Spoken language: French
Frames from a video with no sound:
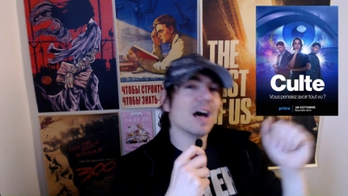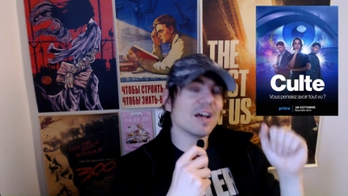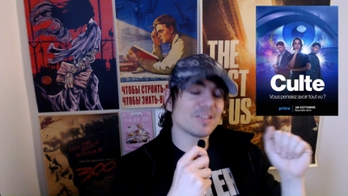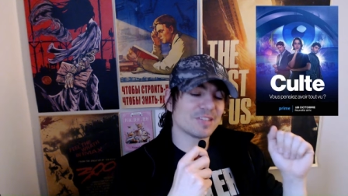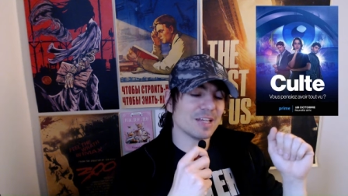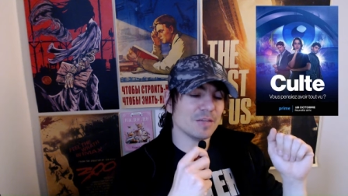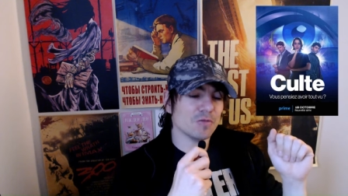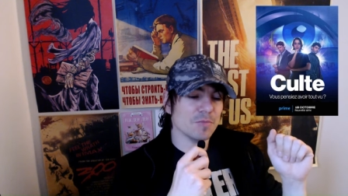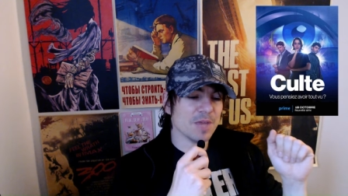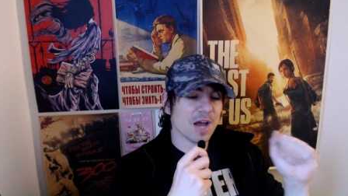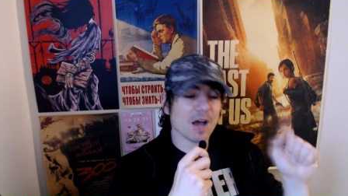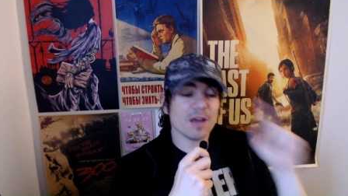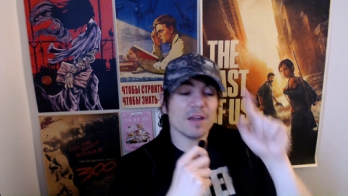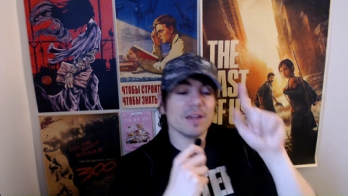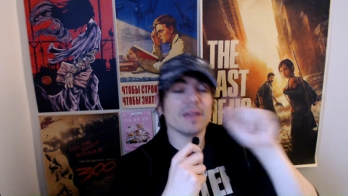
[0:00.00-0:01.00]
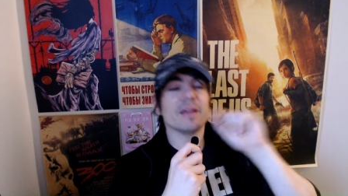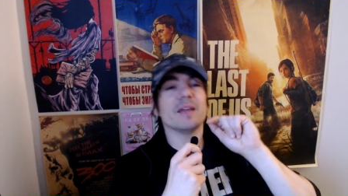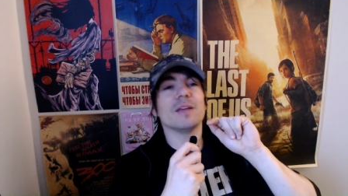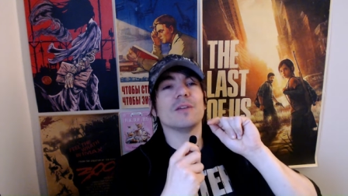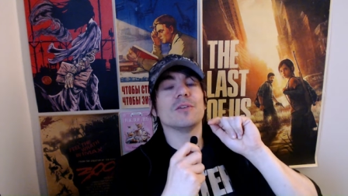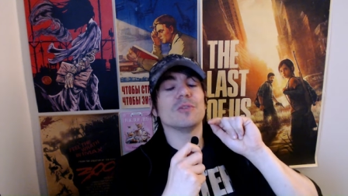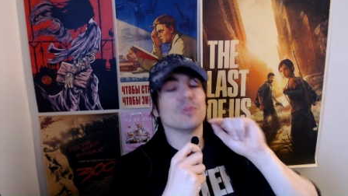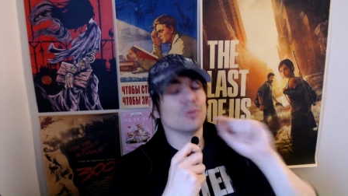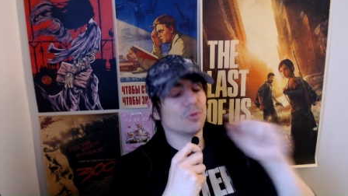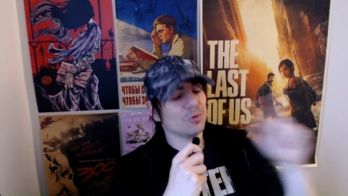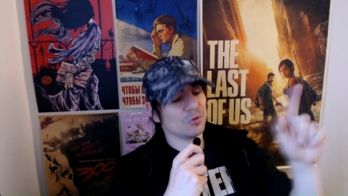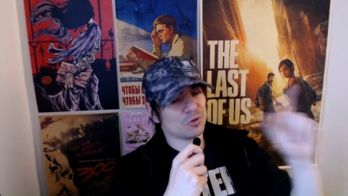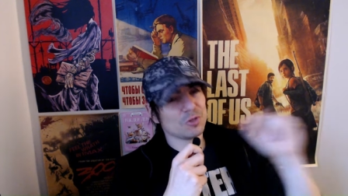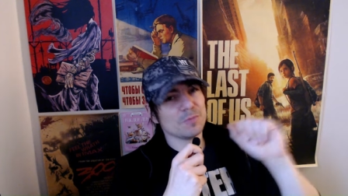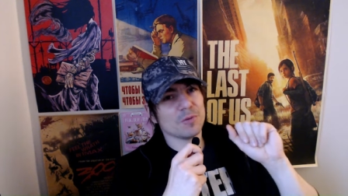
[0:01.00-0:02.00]
installez-vous bien et
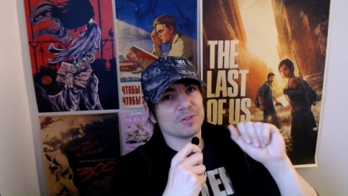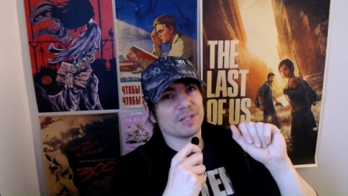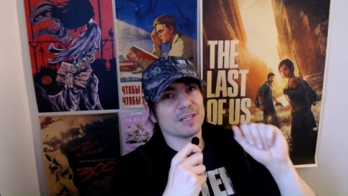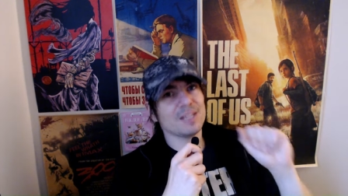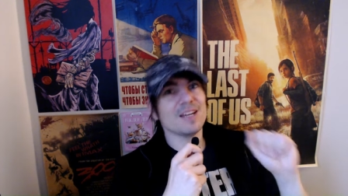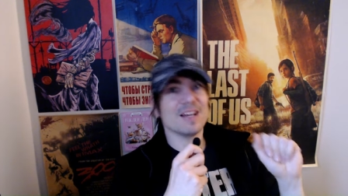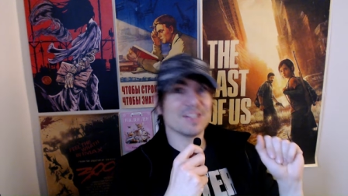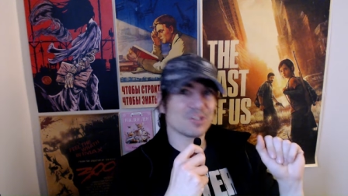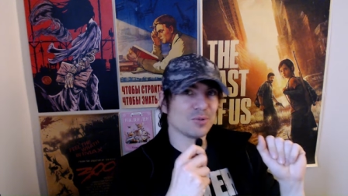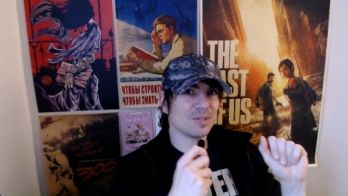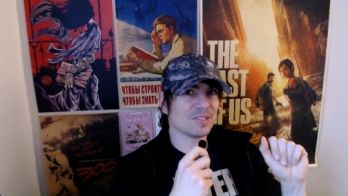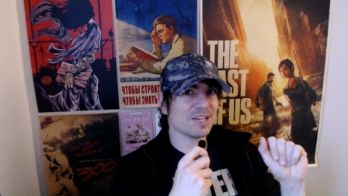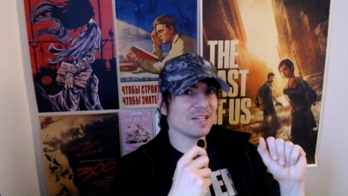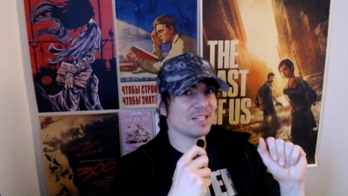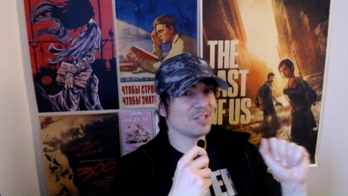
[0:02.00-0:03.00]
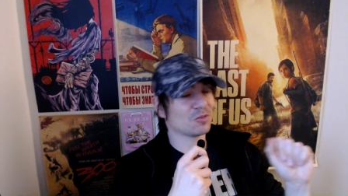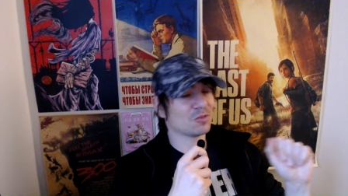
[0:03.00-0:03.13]
je demanderai à ceux et celles